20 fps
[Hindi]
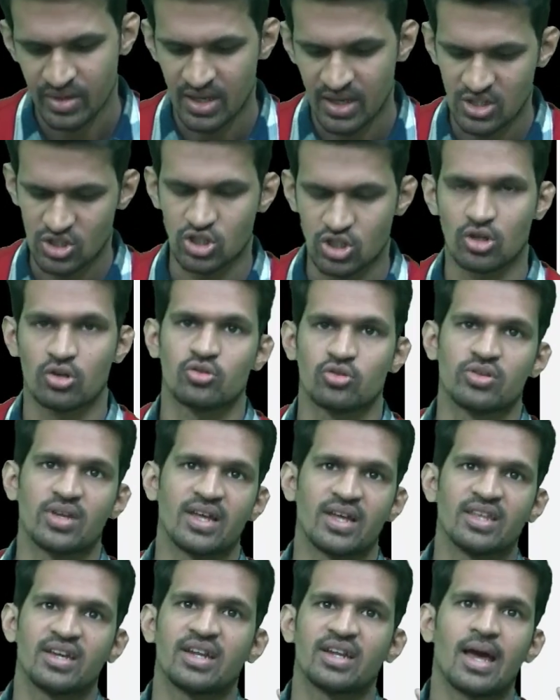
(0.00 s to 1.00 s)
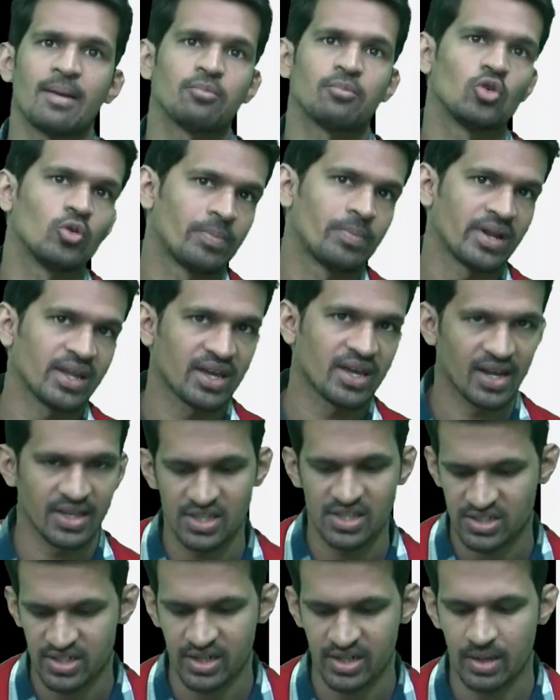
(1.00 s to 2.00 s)
चलो तो यहाँ दिख रहा है आपको ऊपर एक
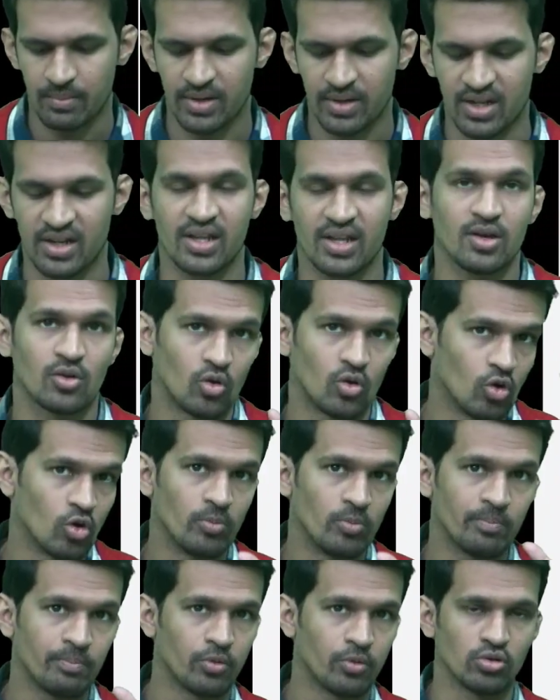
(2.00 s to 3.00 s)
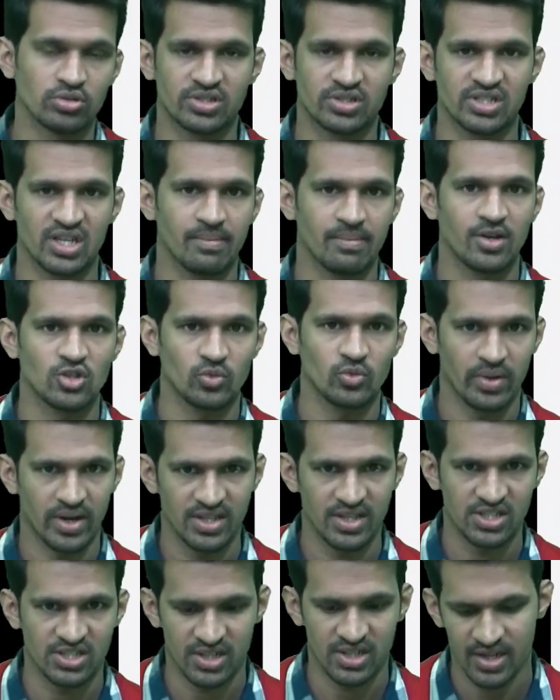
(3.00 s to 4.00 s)
रजिस्टर का बटन है होम पोस्ट के बाजू में
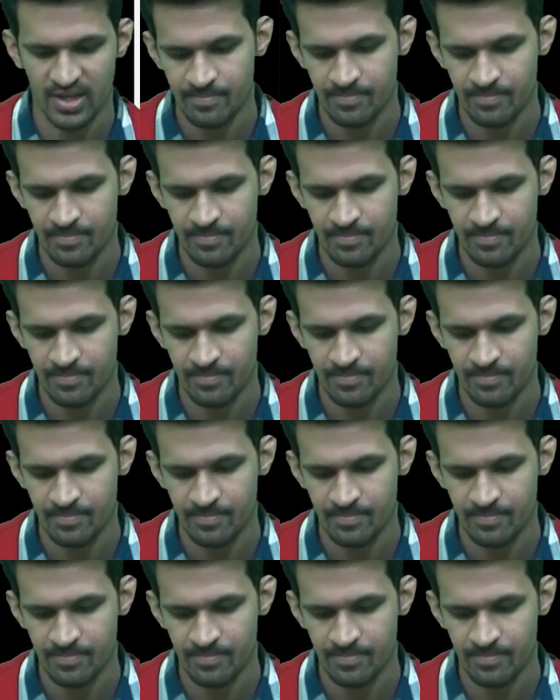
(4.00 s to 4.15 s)
रजिस्टर है